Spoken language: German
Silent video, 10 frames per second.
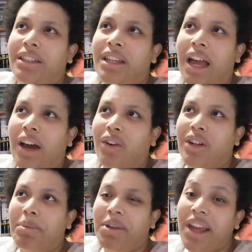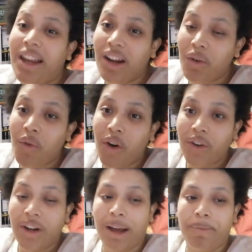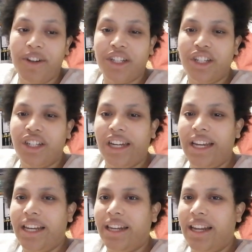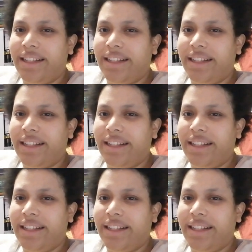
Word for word: ja, und dann bin ich älter geworden und habe festgestellt,